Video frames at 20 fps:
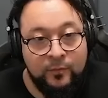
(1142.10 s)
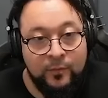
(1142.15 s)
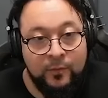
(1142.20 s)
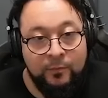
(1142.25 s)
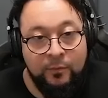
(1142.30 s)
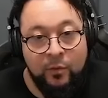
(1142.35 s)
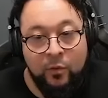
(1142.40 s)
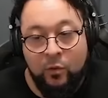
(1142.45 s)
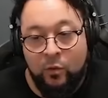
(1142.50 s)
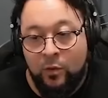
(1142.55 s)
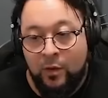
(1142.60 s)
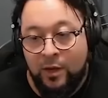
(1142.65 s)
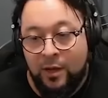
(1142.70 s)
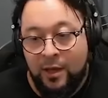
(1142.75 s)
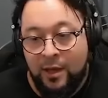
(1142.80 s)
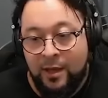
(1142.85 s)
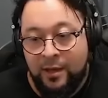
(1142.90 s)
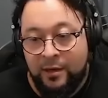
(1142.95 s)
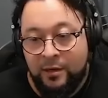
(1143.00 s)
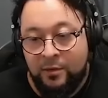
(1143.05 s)
Pau, boa,
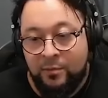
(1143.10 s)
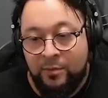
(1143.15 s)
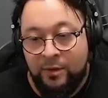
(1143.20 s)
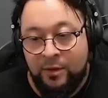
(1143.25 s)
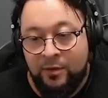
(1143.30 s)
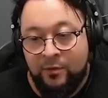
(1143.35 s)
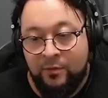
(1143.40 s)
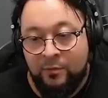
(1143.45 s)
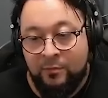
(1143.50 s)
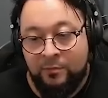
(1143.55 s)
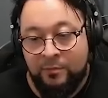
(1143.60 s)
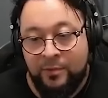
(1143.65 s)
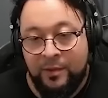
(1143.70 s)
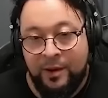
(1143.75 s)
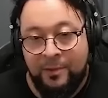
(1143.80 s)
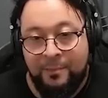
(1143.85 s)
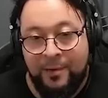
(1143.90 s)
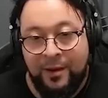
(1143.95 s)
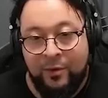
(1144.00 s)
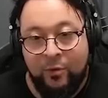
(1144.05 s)
caramba.
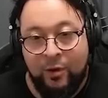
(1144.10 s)
Trabalhe com a